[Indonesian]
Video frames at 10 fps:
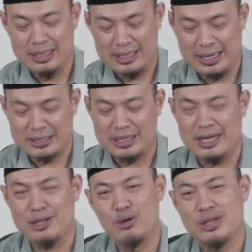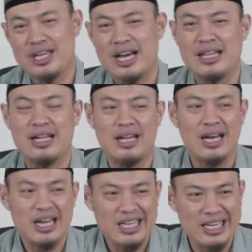Yang selanjutnya
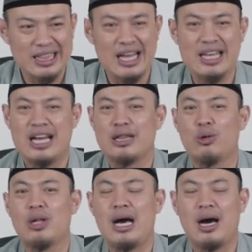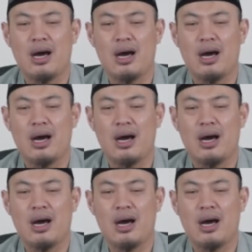adalah hidayatul